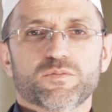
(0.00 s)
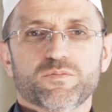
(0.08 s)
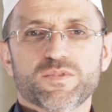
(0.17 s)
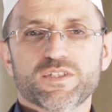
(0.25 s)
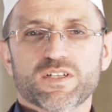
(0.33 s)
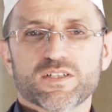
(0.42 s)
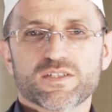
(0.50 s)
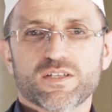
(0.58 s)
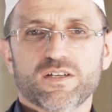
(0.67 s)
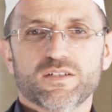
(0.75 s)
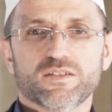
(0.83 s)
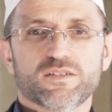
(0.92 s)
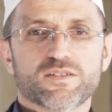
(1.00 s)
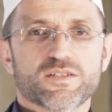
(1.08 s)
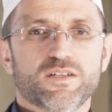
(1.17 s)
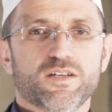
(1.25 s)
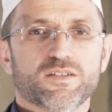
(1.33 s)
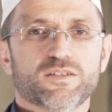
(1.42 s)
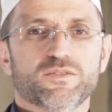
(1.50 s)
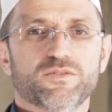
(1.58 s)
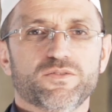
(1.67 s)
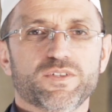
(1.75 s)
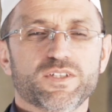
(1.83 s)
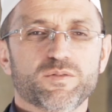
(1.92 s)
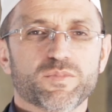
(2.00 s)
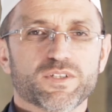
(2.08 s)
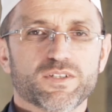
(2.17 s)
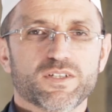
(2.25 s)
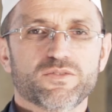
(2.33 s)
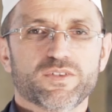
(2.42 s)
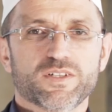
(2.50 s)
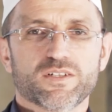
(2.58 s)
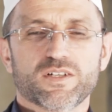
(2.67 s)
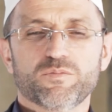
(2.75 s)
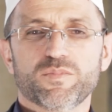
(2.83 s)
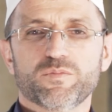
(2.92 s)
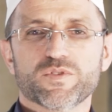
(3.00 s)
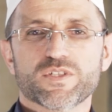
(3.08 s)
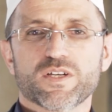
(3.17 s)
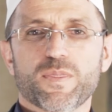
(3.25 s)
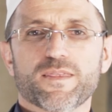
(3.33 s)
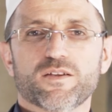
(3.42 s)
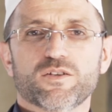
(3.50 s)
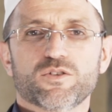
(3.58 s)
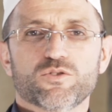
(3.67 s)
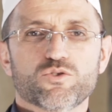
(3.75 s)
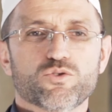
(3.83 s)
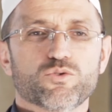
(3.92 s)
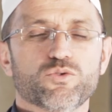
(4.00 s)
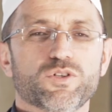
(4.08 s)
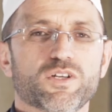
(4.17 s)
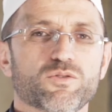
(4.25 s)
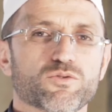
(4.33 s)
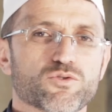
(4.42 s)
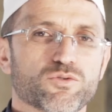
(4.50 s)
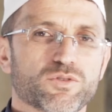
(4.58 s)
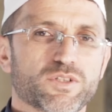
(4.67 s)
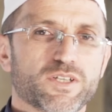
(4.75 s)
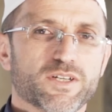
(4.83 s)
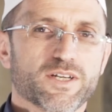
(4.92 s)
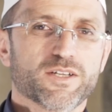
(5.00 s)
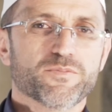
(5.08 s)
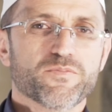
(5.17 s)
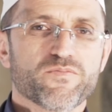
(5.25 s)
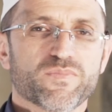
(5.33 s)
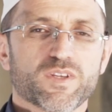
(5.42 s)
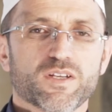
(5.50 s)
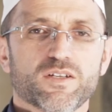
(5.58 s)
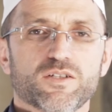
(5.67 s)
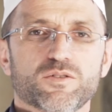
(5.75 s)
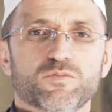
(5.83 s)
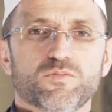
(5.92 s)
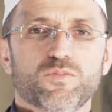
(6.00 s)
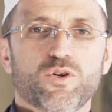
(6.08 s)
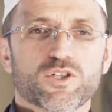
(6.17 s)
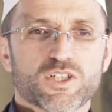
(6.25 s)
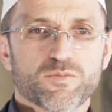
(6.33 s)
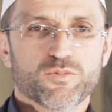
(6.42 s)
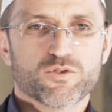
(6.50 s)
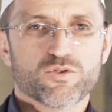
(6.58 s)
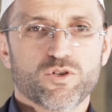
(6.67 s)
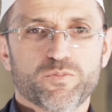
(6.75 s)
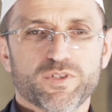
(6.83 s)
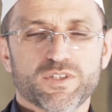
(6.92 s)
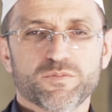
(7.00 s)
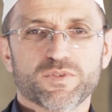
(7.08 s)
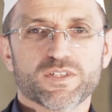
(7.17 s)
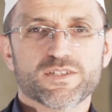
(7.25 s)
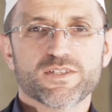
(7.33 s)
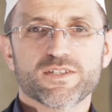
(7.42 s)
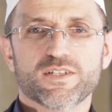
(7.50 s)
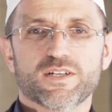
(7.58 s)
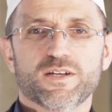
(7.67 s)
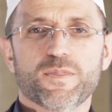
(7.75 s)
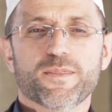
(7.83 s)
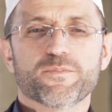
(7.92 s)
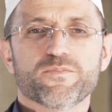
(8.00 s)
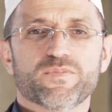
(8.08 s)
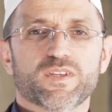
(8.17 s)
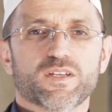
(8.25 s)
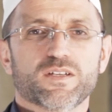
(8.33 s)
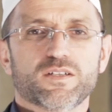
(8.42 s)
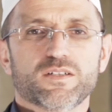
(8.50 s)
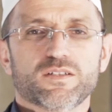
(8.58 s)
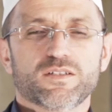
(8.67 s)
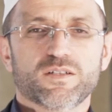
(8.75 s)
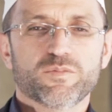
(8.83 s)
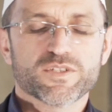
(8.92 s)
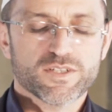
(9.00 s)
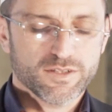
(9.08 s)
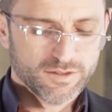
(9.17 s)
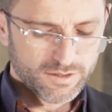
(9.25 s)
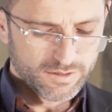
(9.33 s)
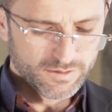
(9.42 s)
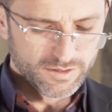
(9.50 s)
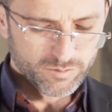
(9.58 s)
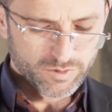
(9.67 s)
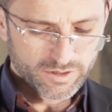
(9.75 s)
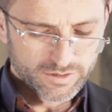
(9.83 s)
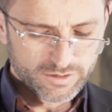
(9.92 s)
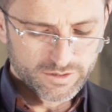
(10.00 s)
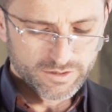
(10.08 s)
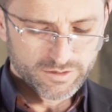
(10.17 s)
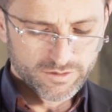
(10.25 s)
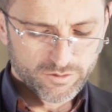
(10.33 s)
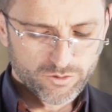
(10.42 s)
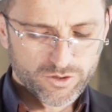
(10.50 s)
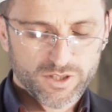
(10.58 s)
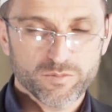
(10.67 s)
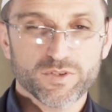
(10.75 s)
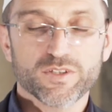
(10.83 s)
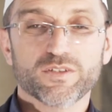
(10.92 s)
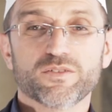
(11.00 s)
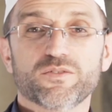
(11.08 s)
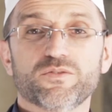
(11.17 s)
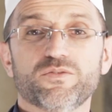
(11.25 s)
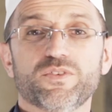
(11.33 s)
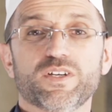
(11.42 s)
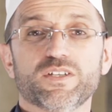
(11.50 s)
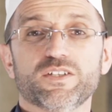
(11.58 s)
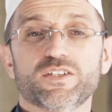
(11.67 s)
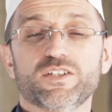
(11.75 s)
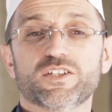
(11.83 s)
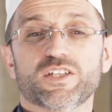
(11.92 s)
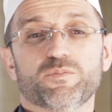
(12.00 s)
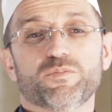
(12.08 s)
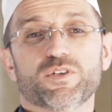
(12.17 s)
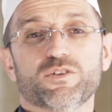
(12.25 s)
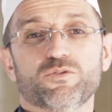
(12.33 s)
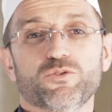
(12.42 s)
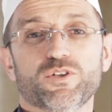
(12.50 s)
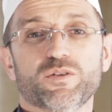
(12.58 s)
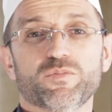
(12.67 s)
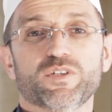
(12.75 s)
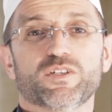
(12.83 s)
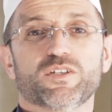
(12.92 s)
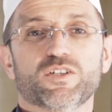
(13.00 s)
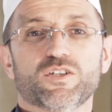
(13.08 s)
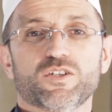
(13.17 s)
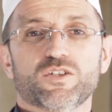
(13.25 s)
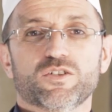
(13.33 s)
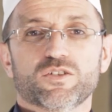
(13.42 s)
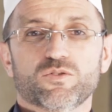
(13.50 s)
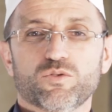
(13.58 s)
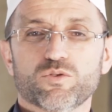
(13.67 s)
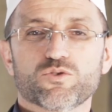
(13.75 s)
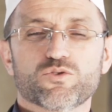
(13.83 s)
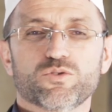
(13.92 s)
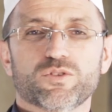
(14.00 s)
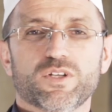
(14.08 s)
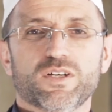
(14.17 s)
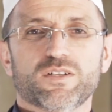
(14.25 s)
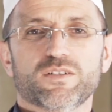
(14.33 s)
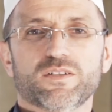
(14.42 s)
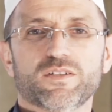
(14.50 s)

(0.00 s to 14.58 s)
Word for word: bizlere sağlık, sıhhat ve nimetler veren Rabbimize şükürler olsun diyerek bu akşamki sohbetimde sizlere Ramazan'da ibadetin önemi ve iyilik yapmanın önemi konusunda